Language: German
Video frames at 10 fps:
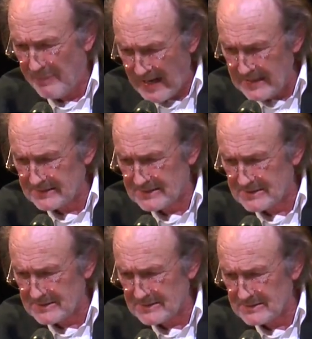
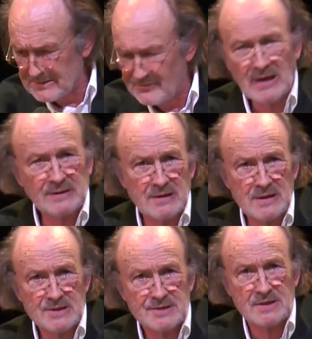Bald werde
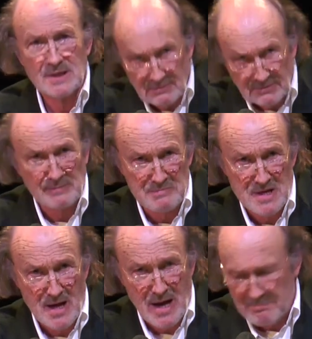ich sie hinter
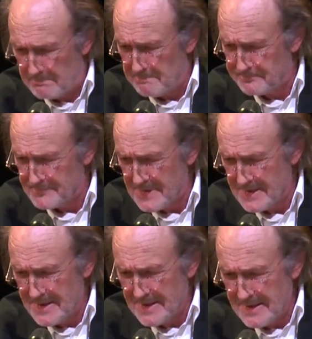mir haben.
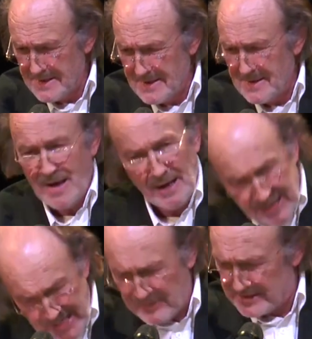
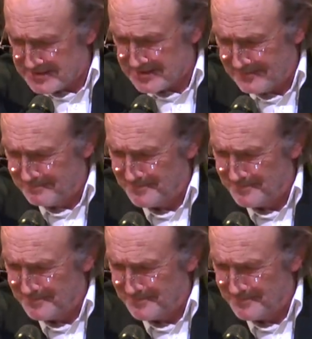Ergebenst.